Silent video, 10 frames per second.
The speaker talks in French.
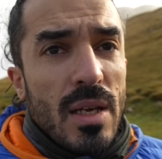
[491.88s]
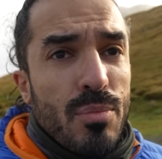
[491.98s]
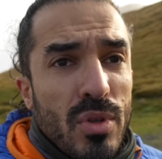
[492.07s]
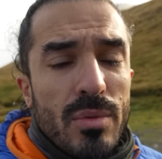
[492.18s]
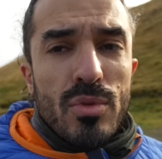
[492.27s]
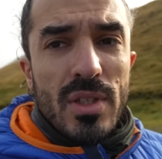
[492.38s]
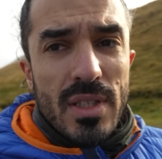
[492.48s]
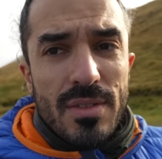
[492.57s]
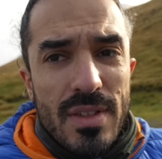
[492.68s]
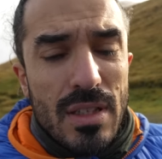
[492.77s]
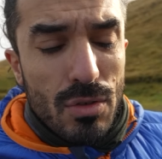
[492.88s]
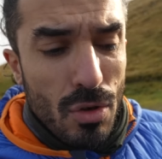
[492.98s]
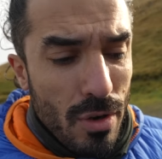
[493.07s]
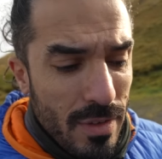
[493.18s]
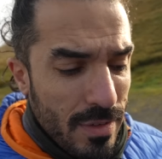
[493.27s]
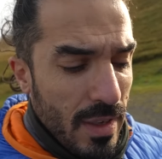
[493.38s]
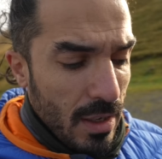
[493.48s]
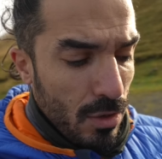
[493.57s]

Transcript: Et pour débuter cette vidéo, on va faire